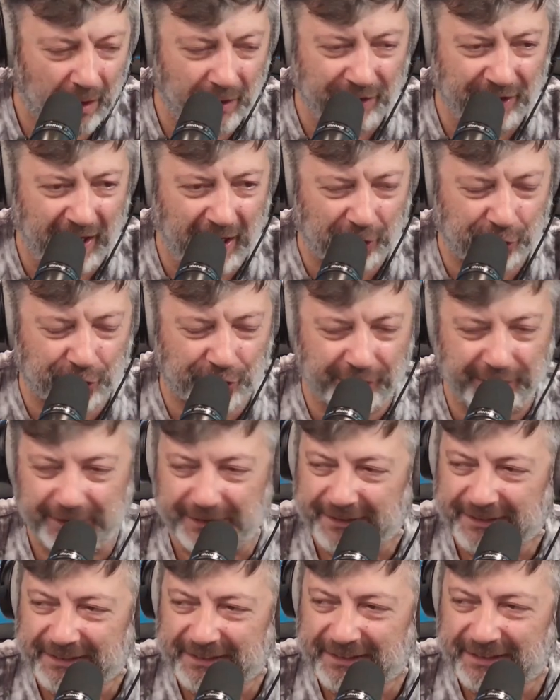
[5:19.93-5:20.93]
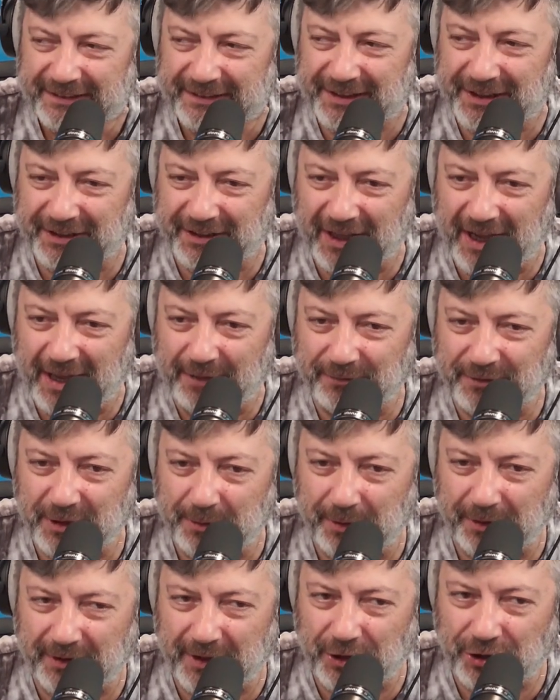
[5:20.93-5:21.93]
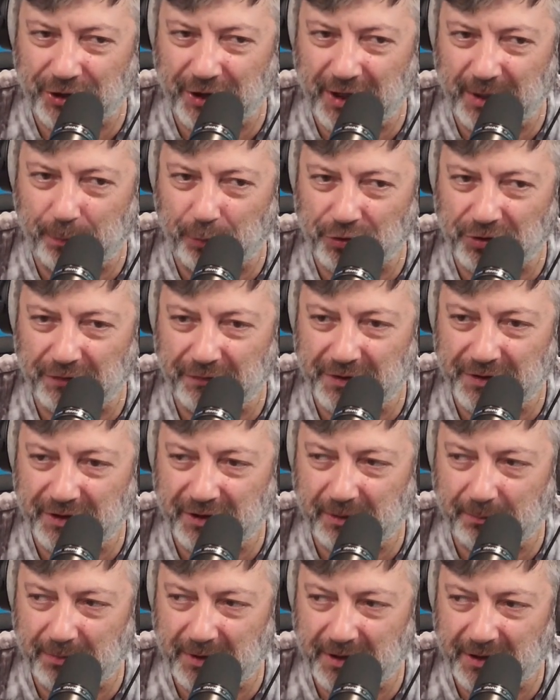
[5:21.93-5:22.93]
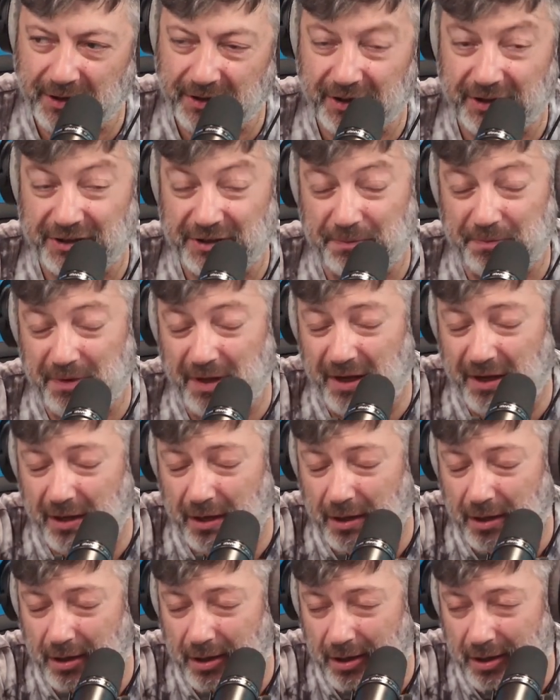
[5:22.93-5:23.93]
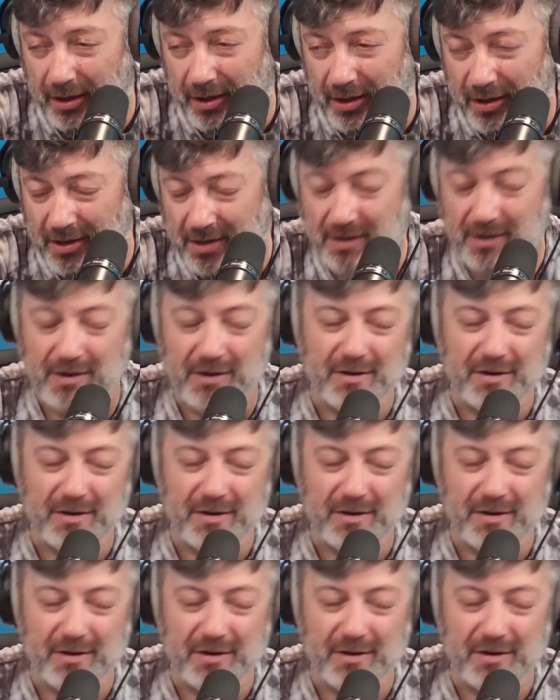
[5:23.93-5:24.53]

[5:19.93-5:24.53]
наши с Китаем взаимоотношения после визита Блинкина. Теперь э,